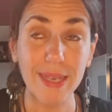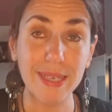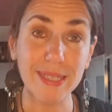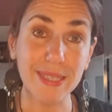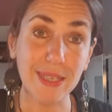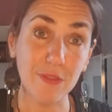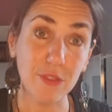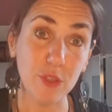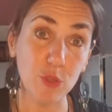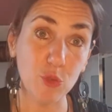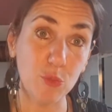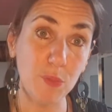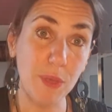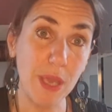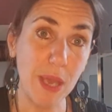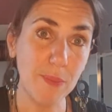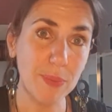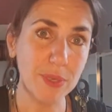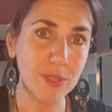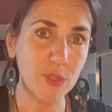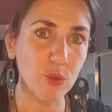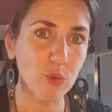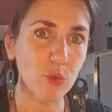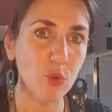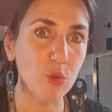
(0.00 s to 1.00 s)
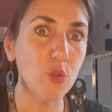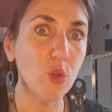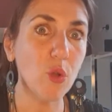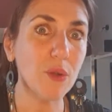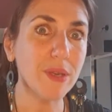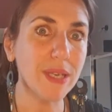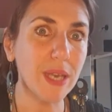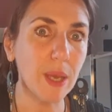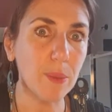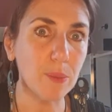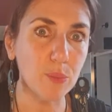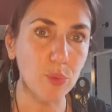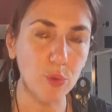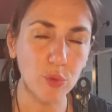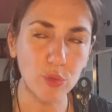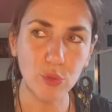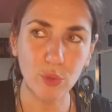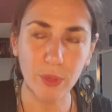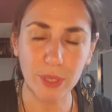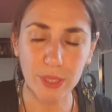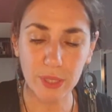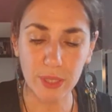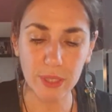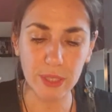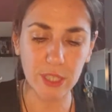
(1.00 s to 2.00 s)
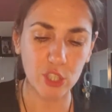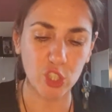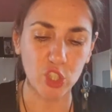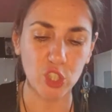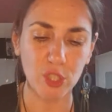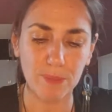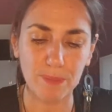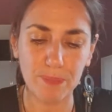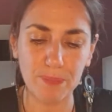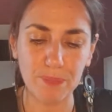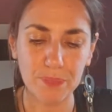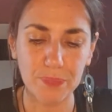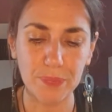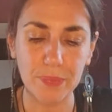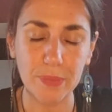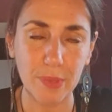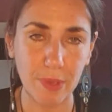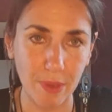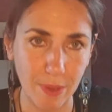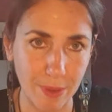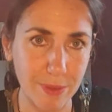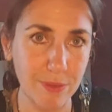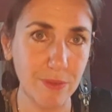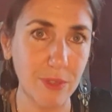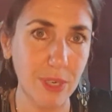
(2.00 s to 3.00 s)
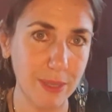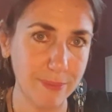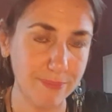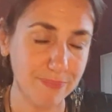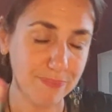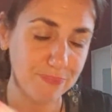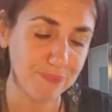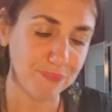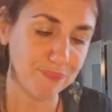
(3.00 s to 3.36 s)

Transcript: Et ça fait du bien parce que le lion, il a besoin d'énergie. Hein, voilà.